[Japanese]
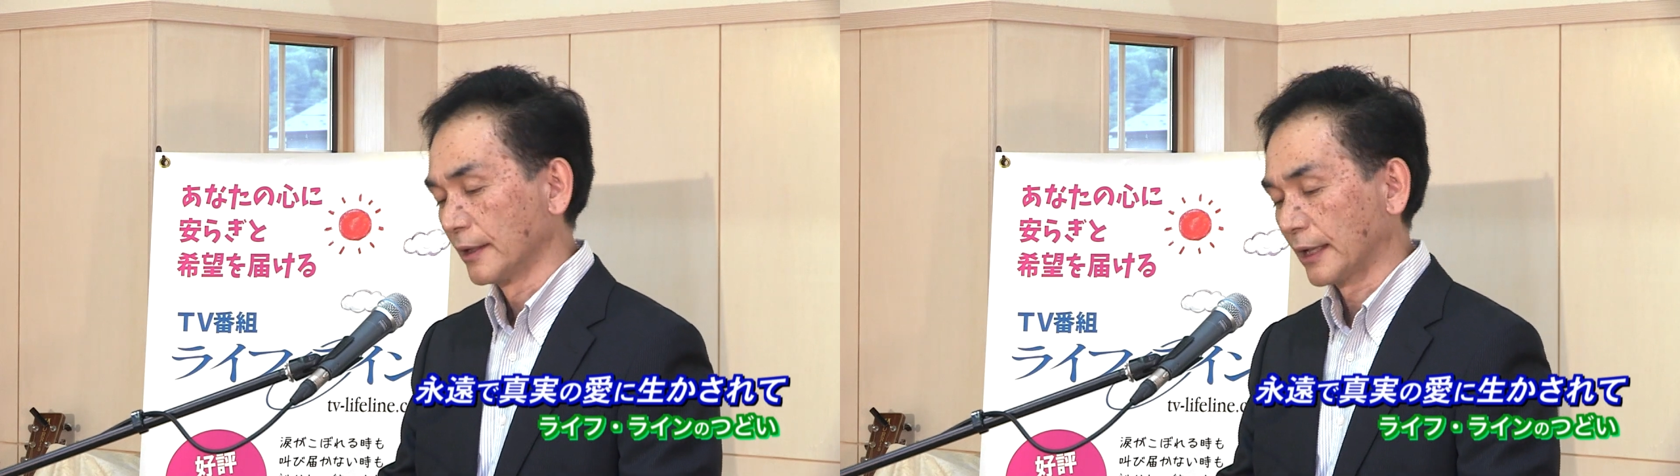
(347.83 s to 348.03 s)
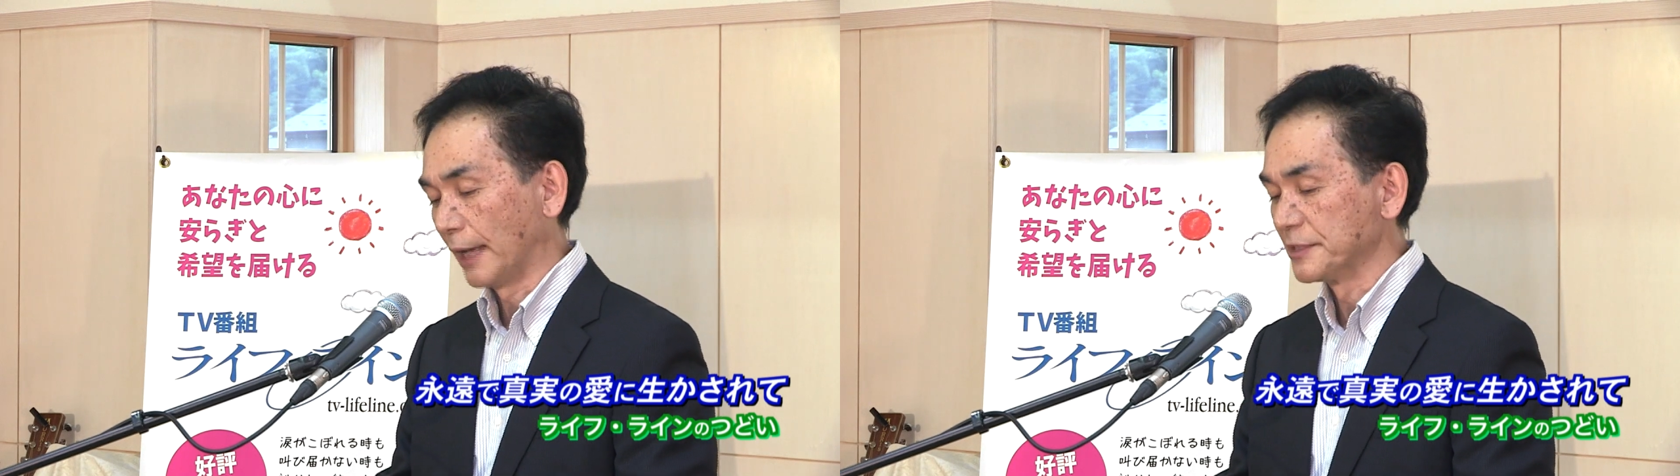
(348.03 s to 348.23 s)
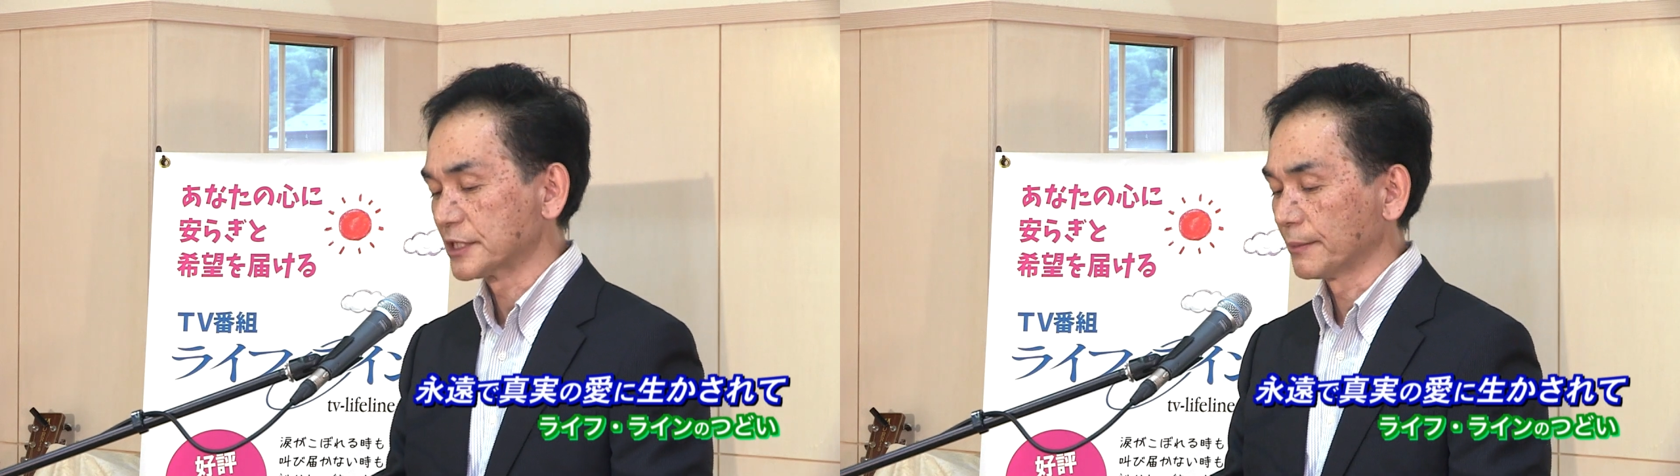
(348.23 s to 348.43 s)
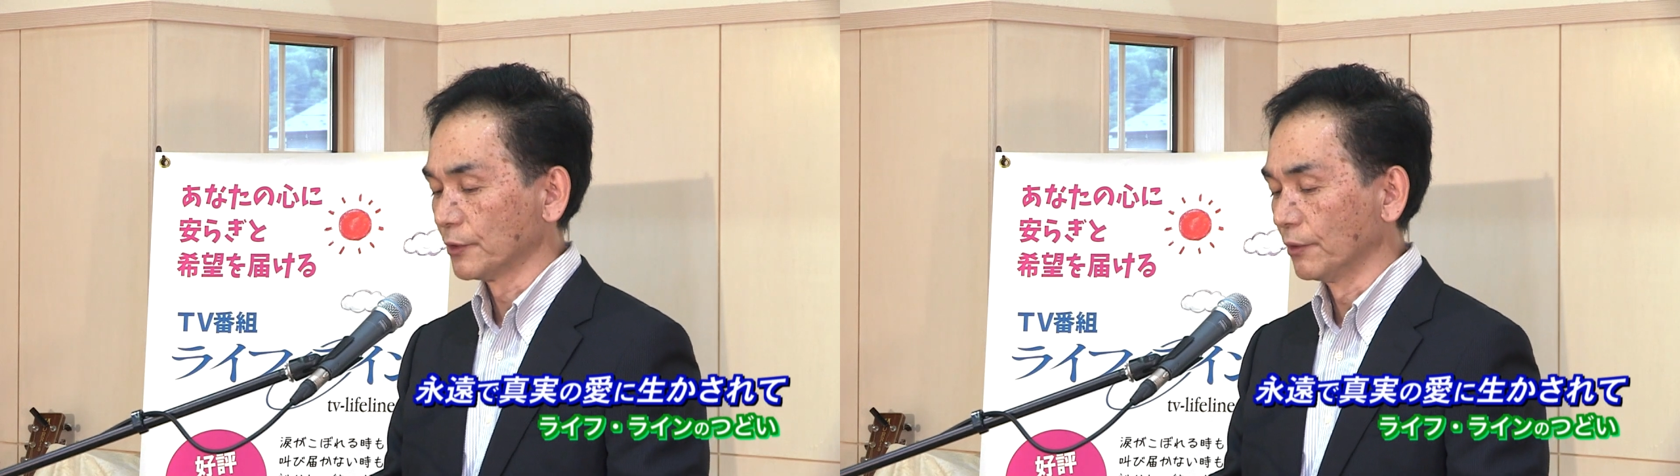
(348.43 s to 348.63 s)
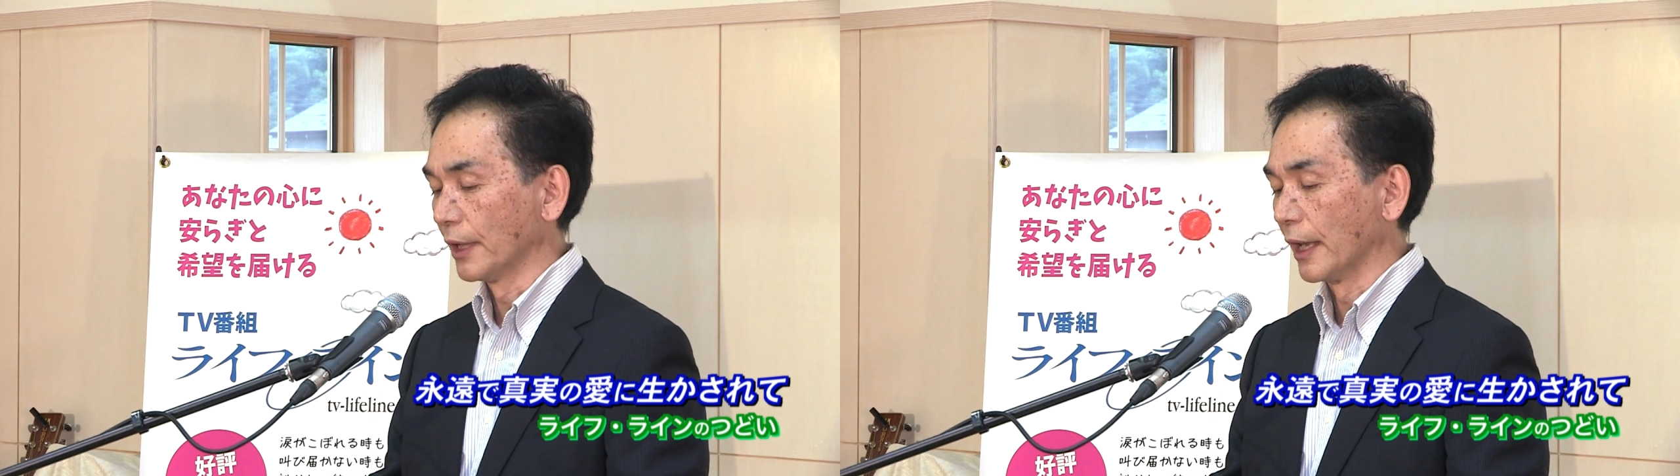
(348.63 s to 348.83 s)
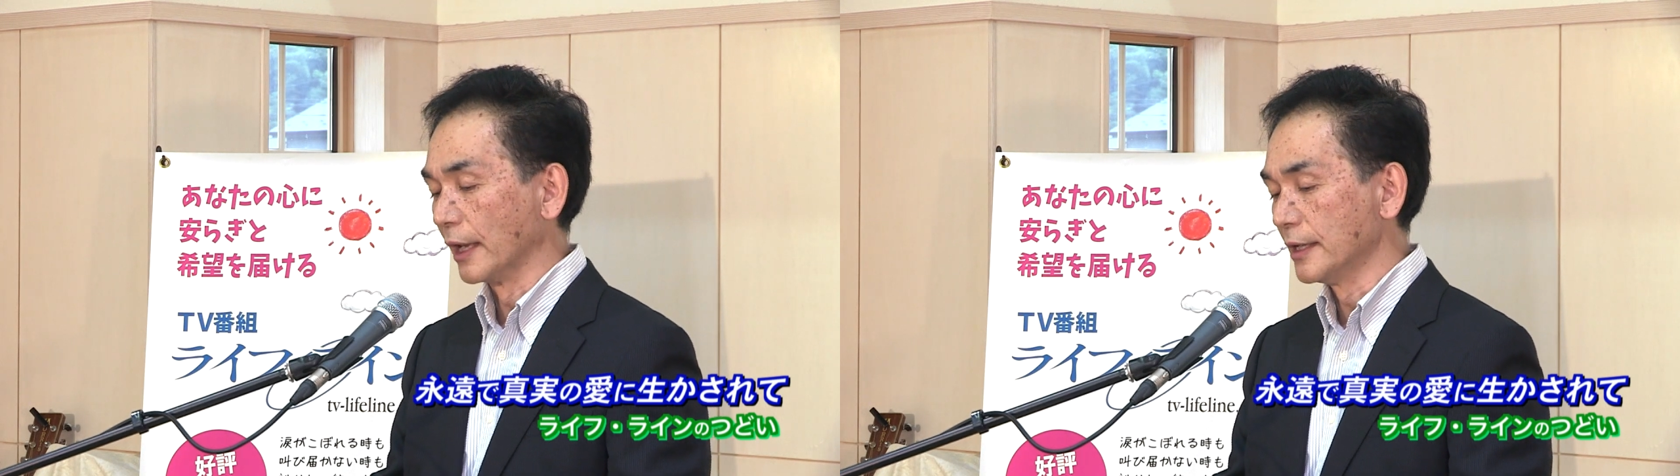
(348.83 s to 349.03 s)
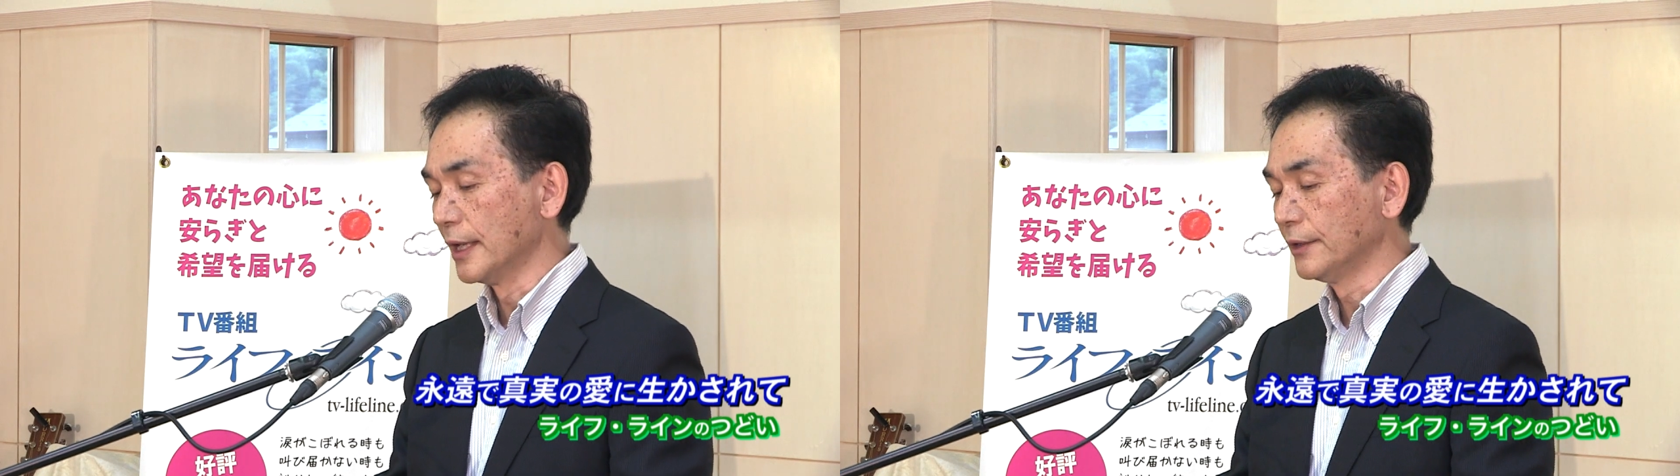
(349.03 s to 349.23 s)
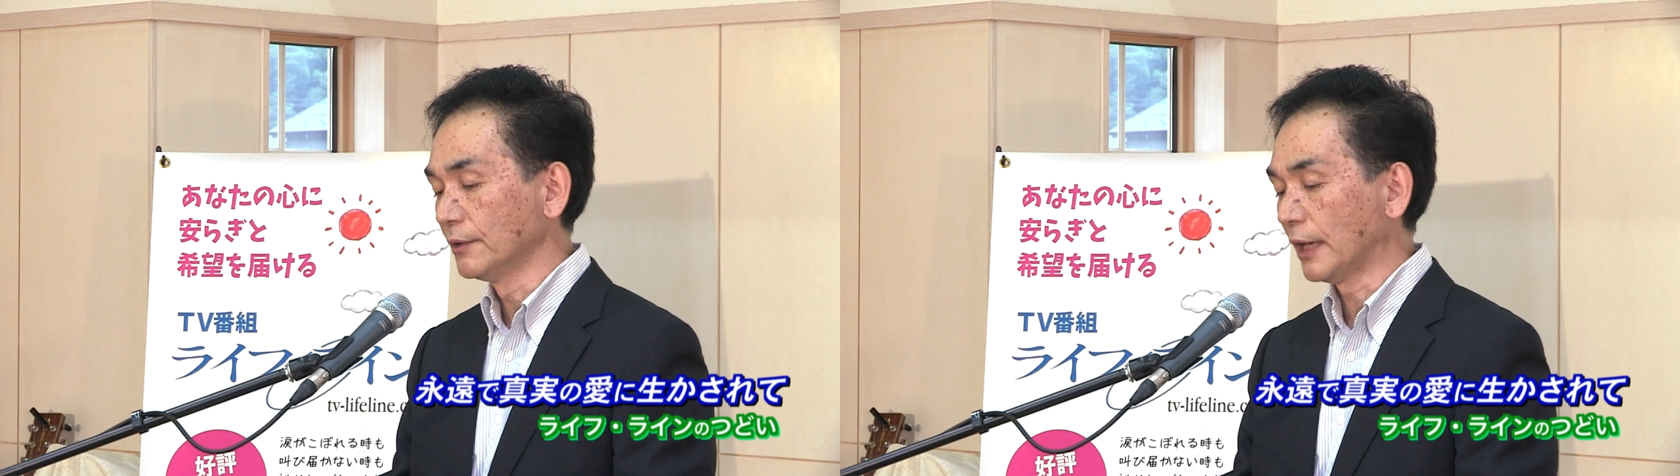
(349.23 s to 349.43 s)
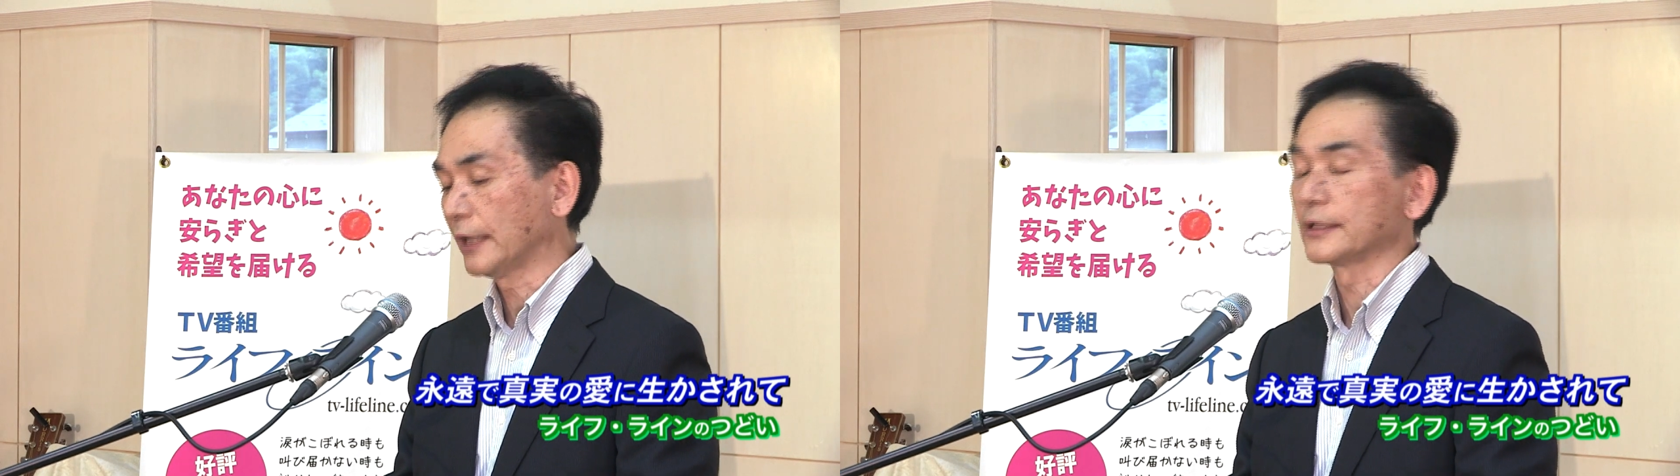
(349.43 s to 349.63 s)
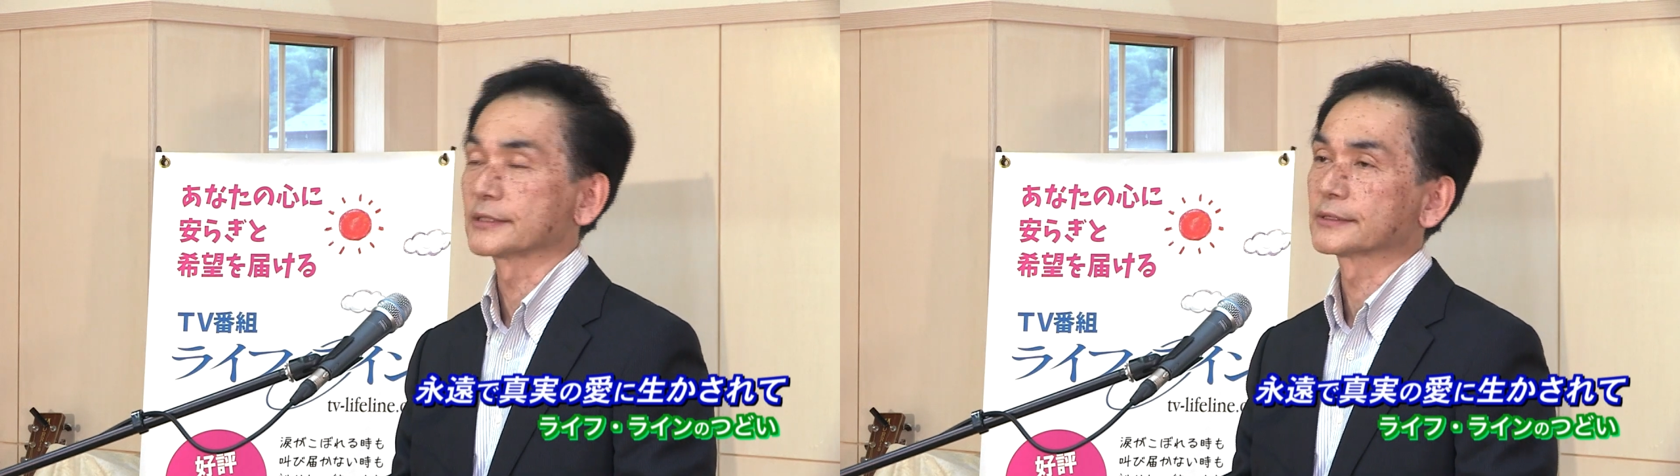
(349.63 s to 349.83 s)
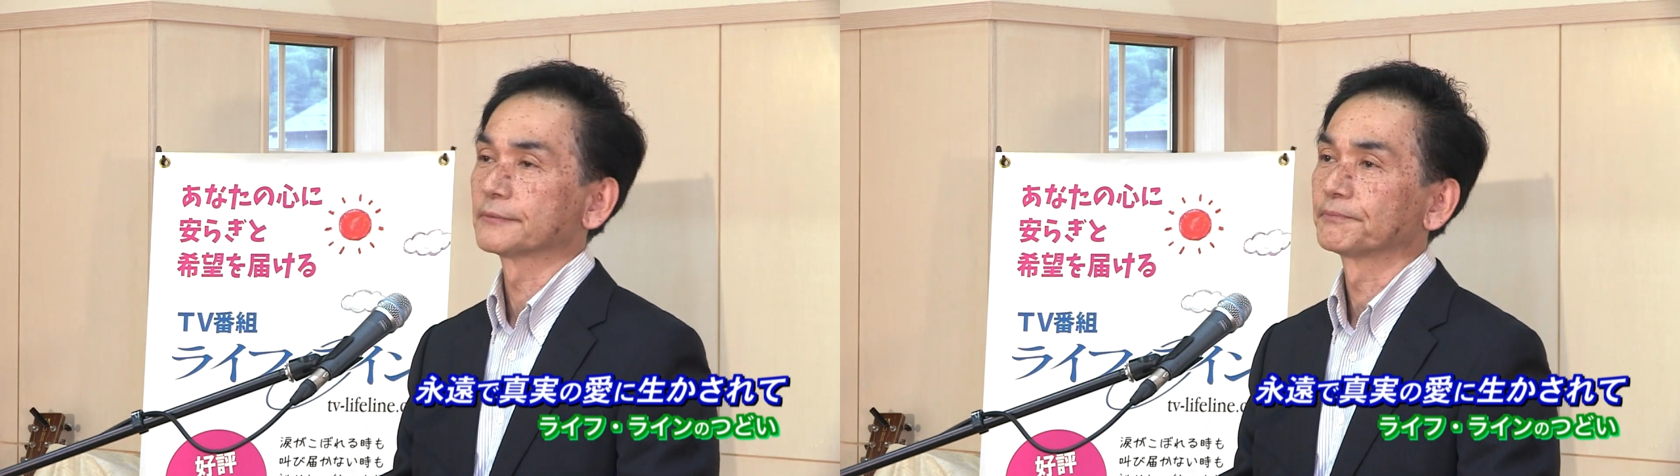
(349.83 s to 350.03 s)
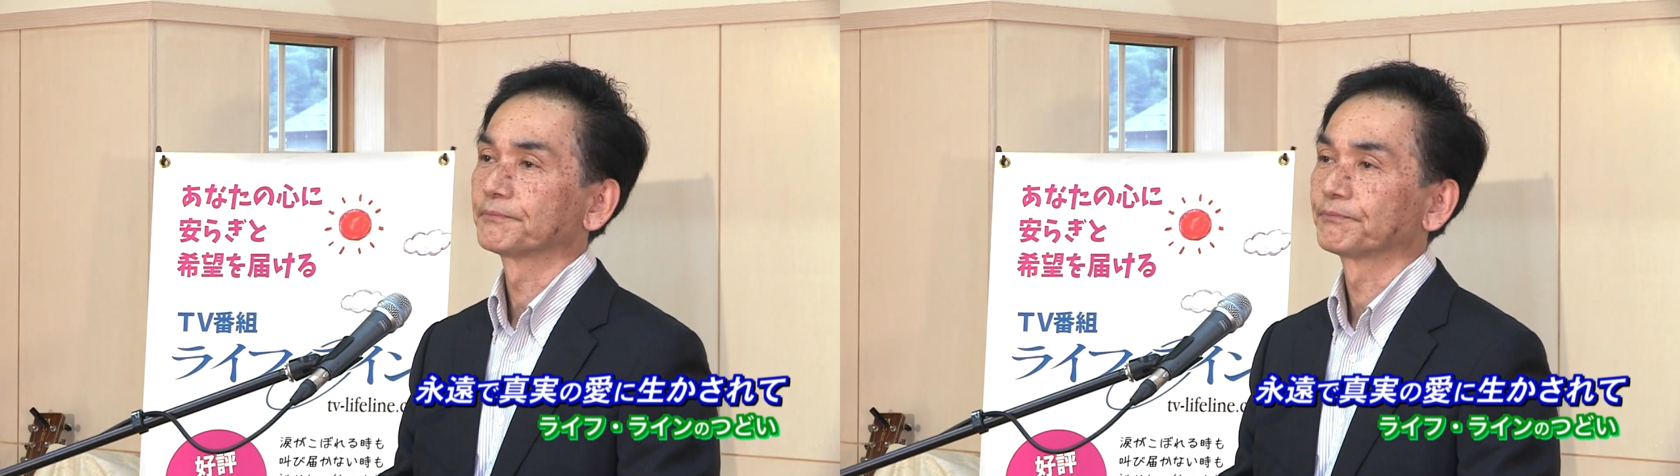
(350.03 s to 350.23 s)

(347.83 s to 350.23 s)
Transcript: 神様の永遠の愛です